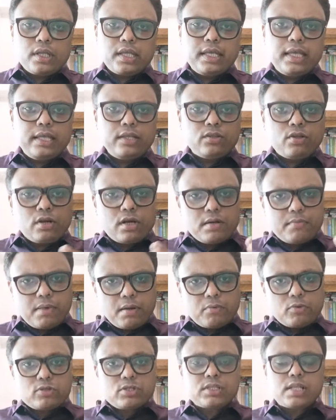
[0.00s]
কি ধরনের
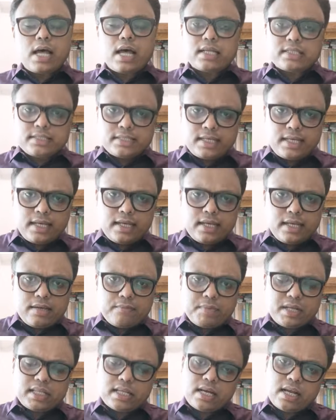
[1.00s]
ব্যবস্থা আছে
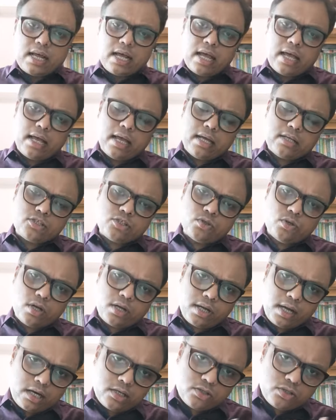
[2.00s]
বা তারা
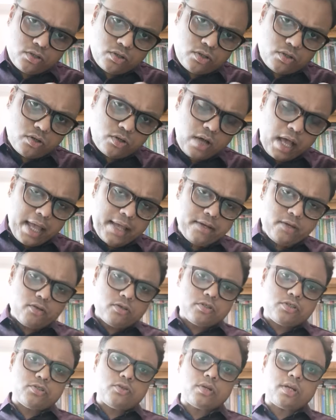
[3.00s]
সুরক্ষার জন্য
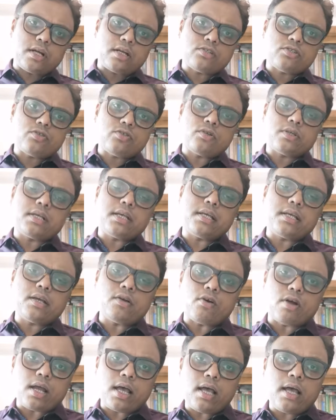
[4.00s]
আইনগত সুরক্ষার জন্য কি কি
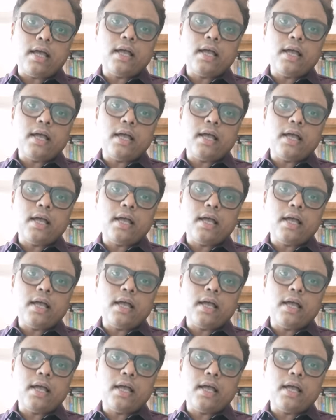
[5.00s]
করা